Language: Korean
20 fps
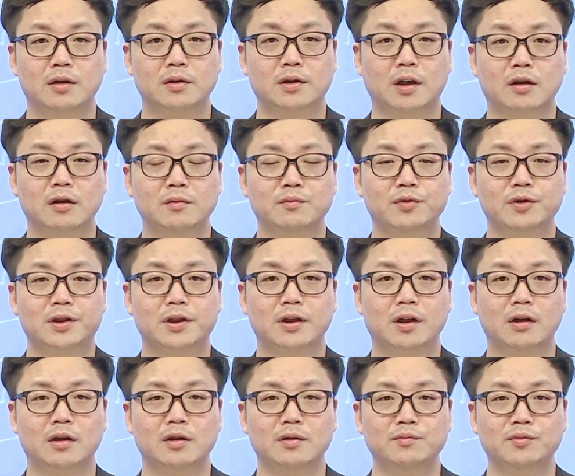작은
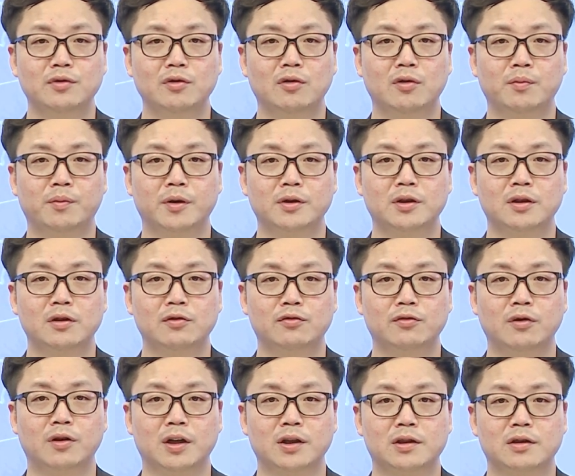불씨가 큰 불로 변질
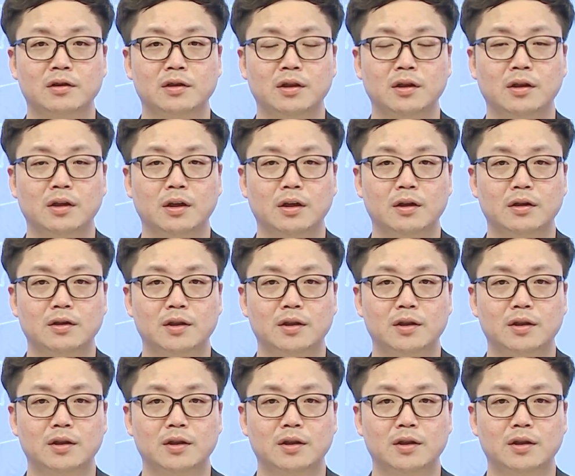우려가 있으니